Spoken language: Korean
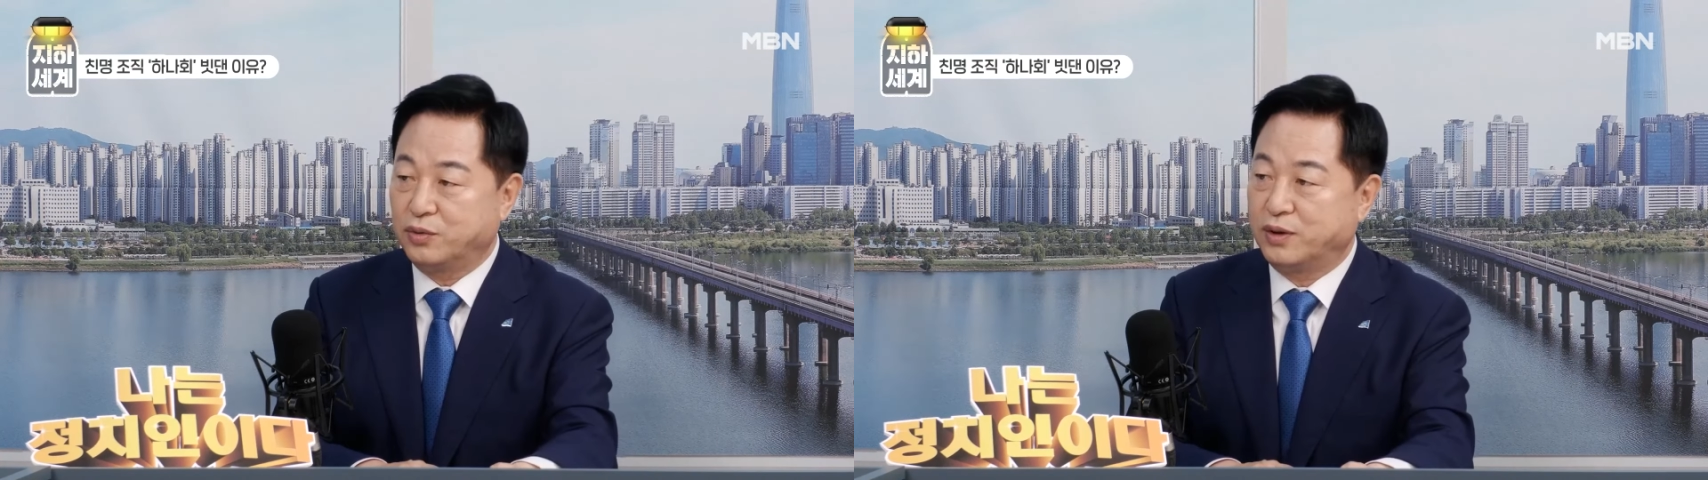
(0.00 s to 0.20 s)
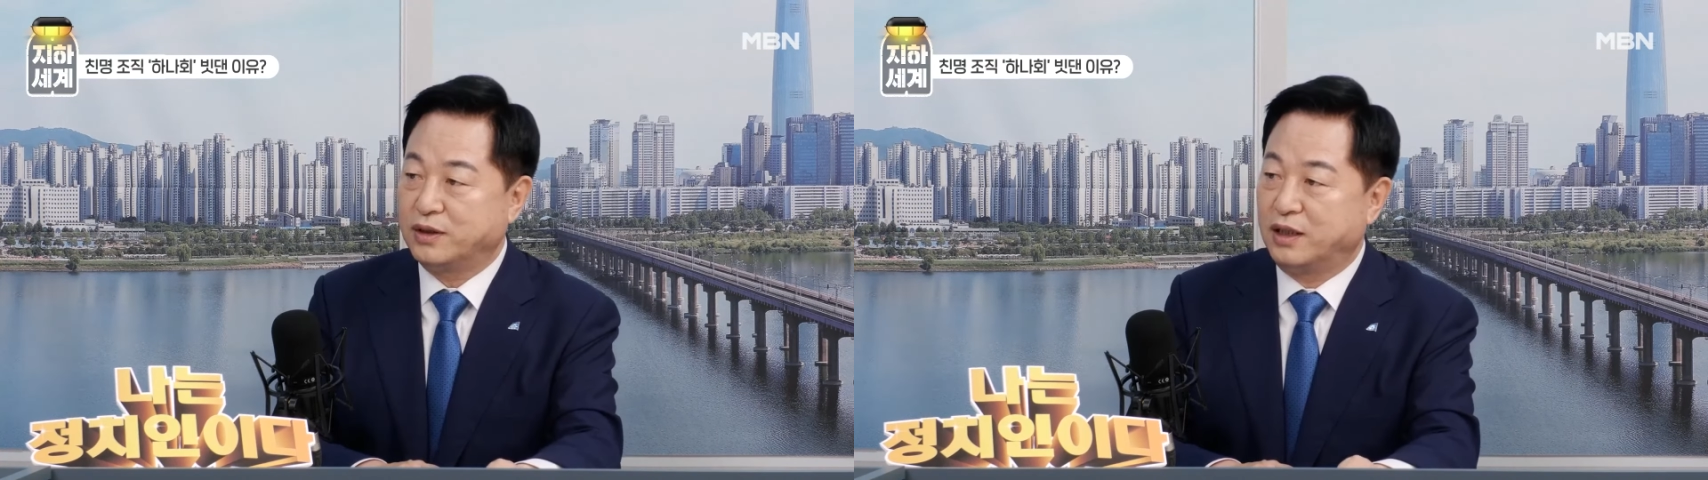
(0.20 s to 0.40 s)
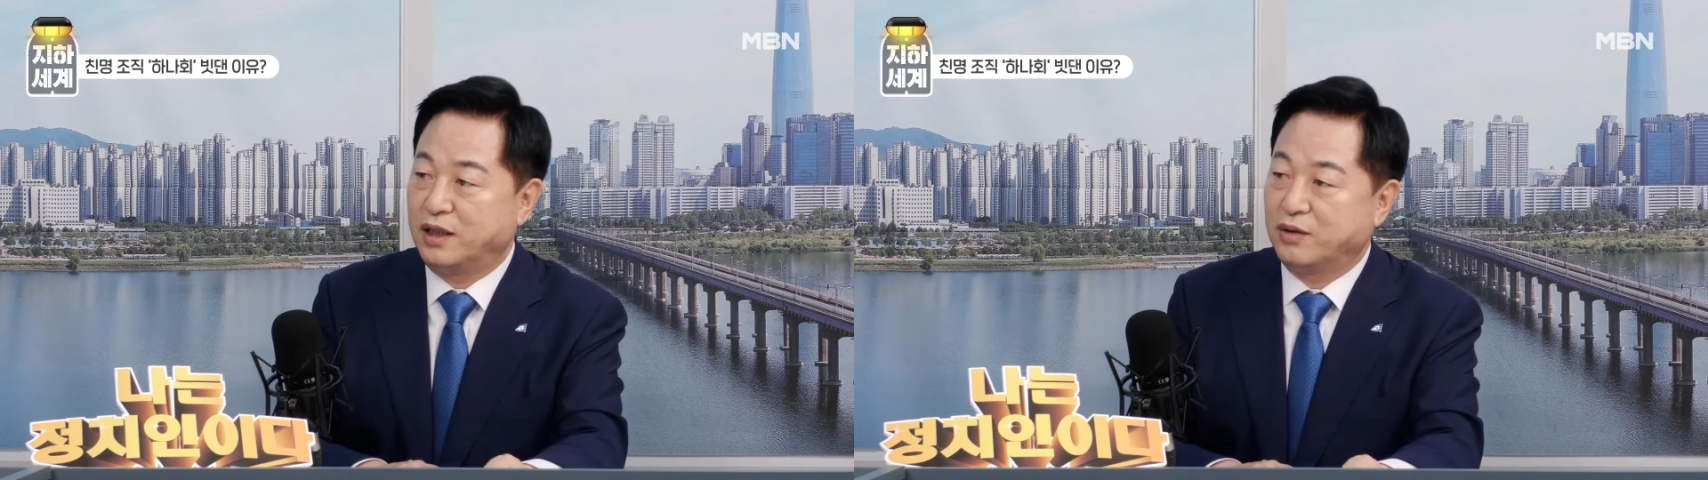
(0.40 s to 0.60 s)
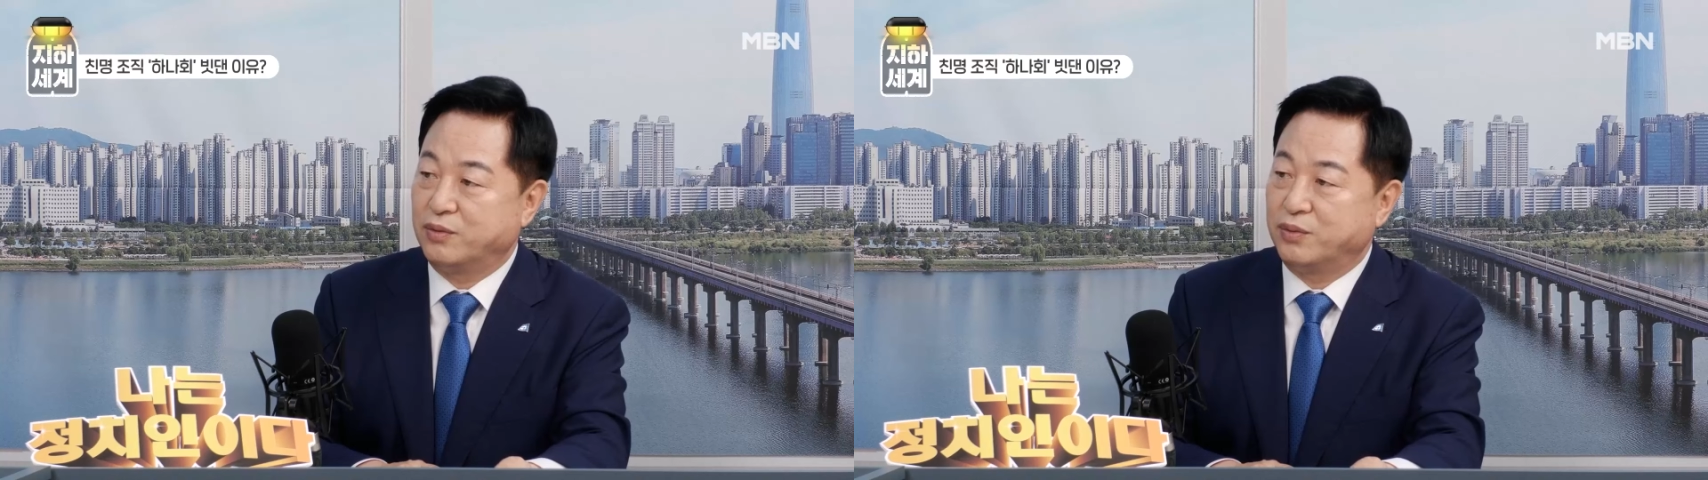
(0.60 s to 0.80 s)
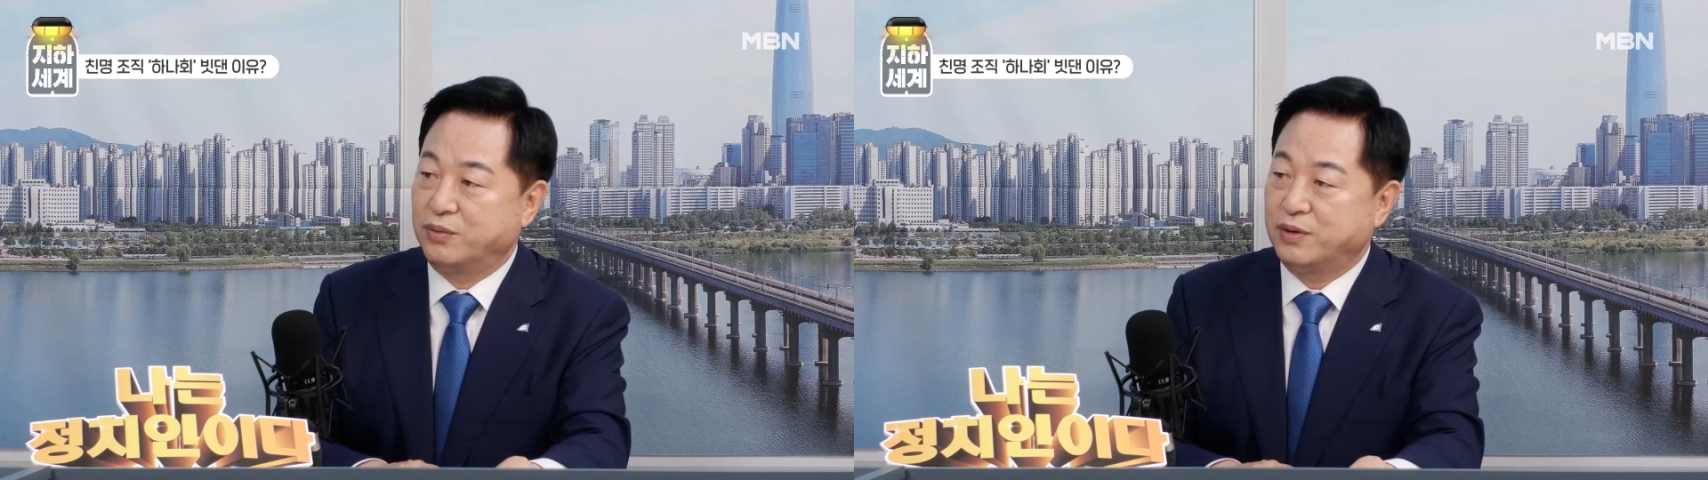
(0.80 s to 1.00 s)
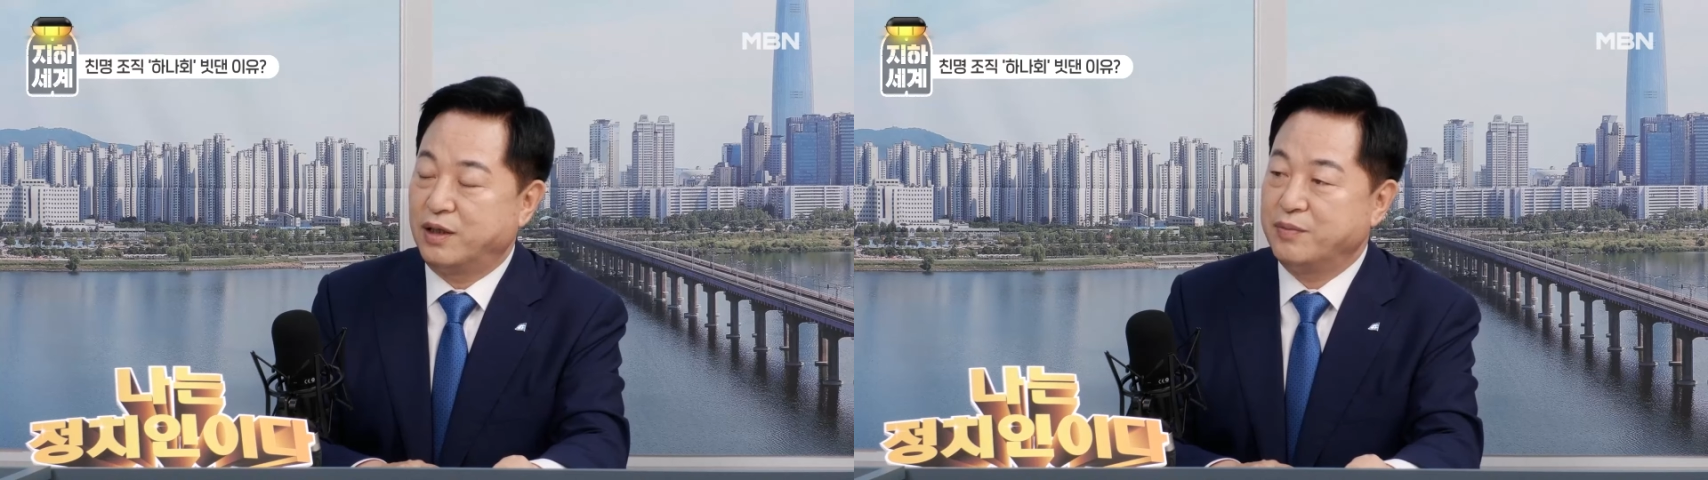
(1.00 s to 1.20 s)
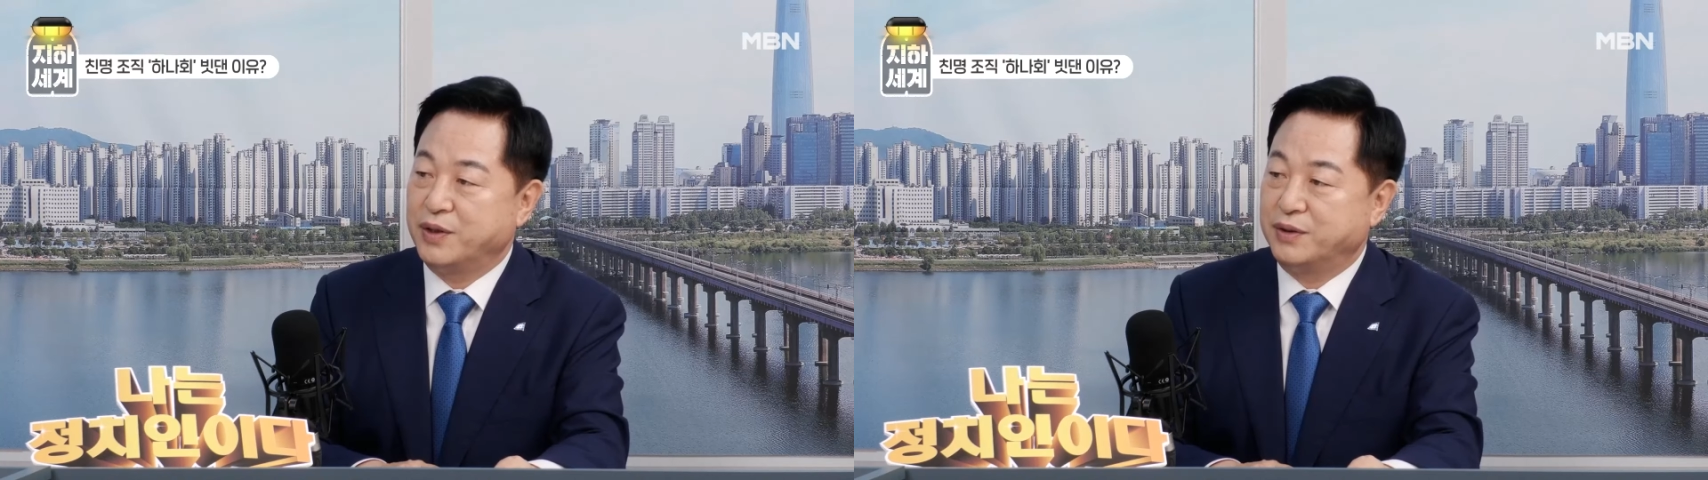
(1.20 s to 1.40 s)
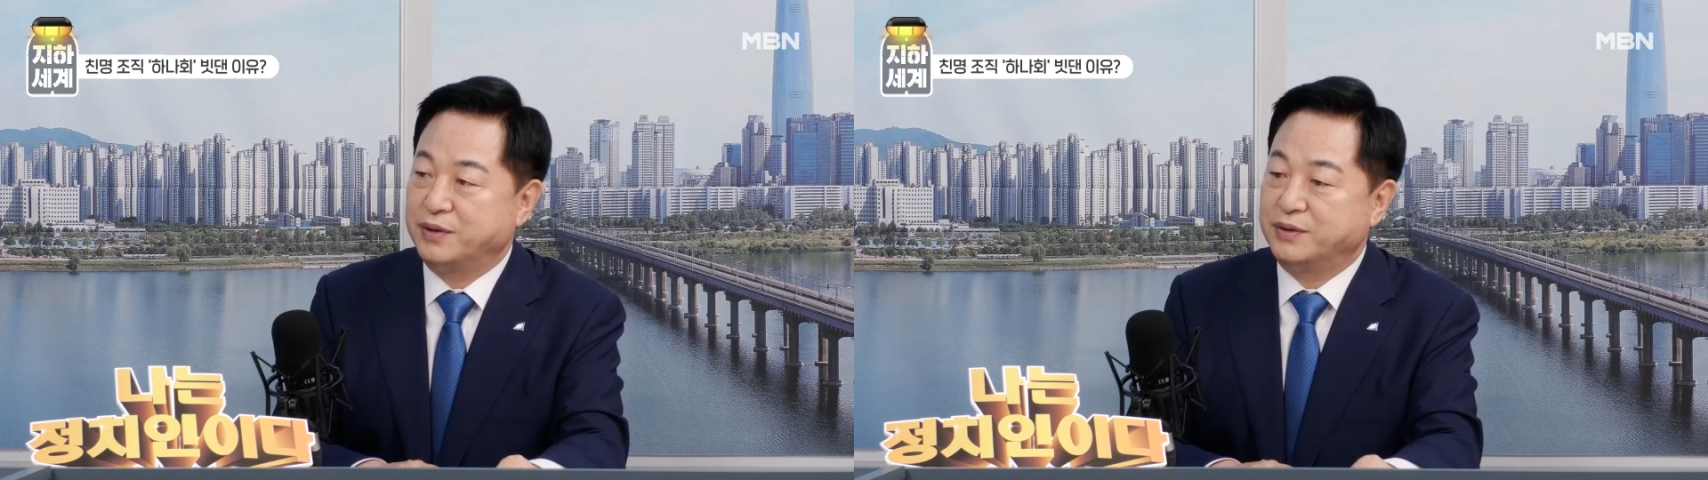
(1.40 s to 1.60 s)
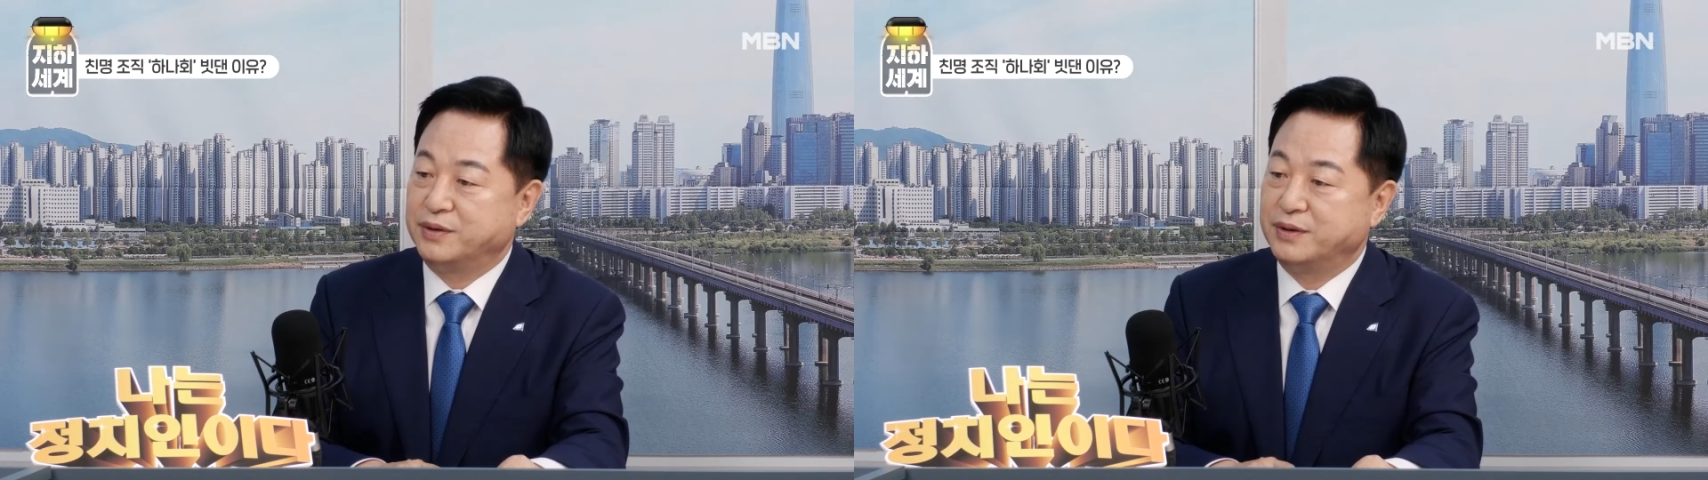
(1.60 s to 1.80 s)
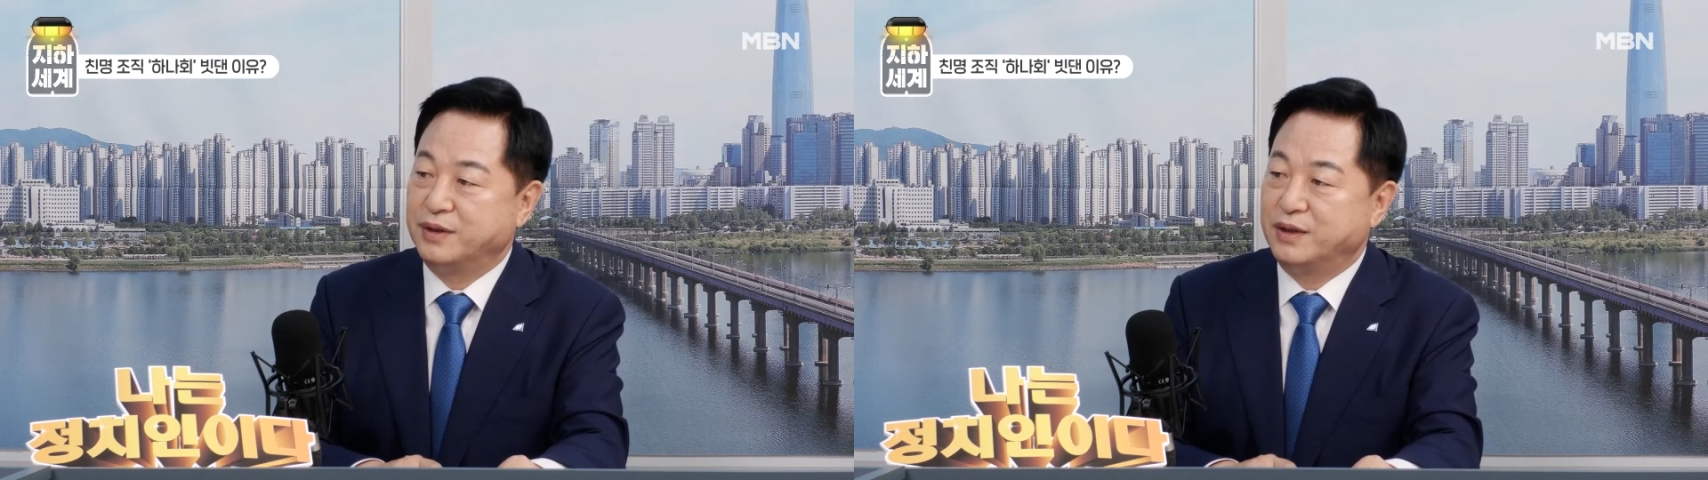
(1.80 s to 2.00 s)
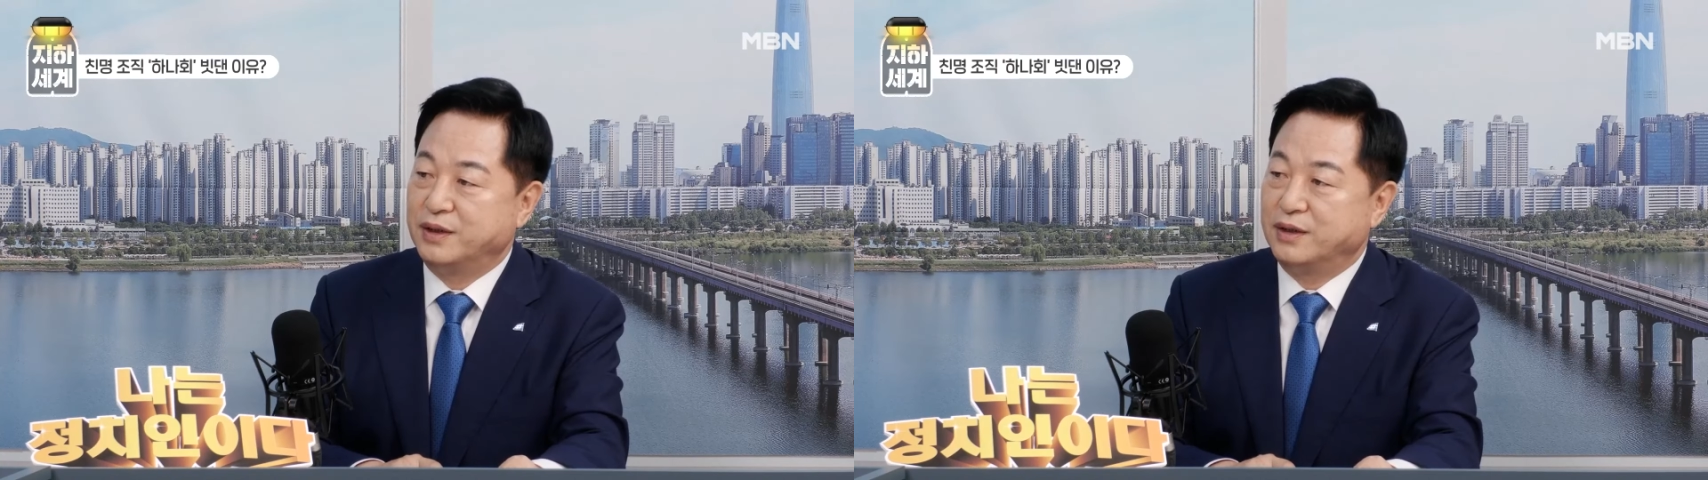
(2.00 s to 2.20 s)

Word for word: 도와달라고 네. 하면 네.